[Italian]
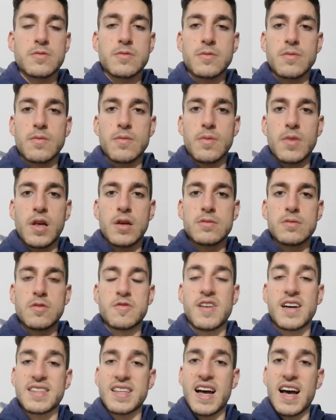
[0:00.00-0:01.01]
mm,
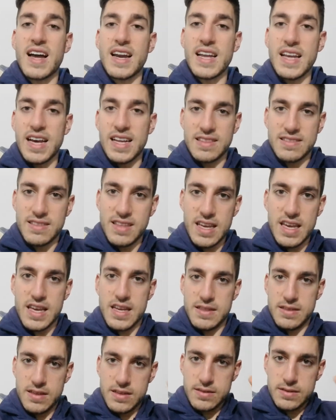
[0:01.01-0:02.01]
fatali a
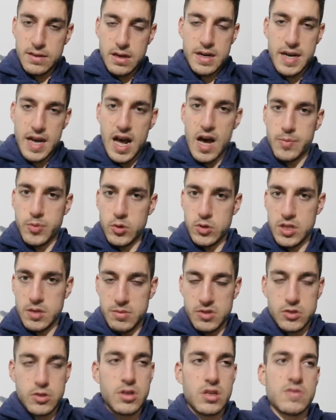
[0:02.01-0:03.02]
te Napoli, mi
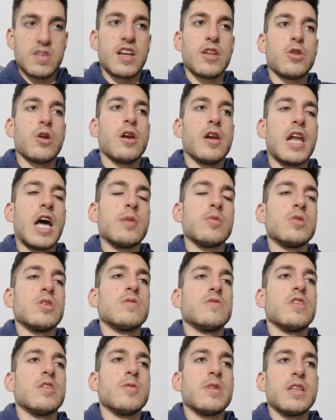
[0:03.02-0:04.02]
sto riferendo al Napoli
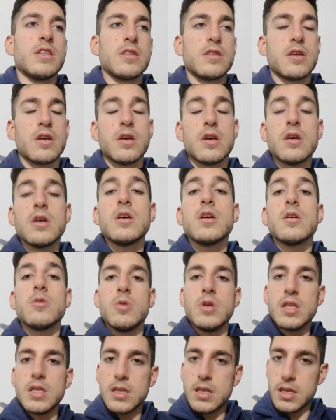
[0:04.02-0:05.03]
ovviamente,
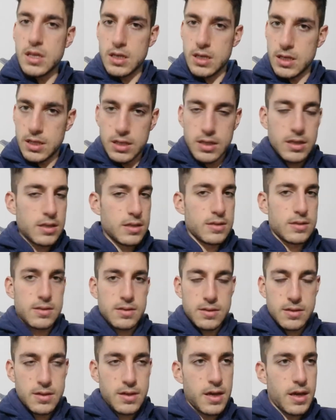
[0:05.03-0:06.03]
quindi
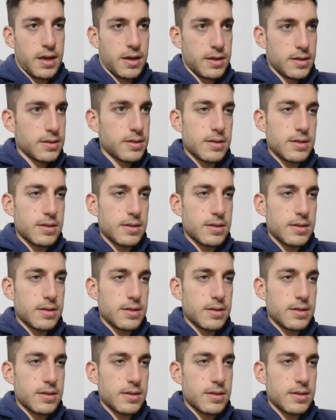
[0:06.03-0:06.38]
eh,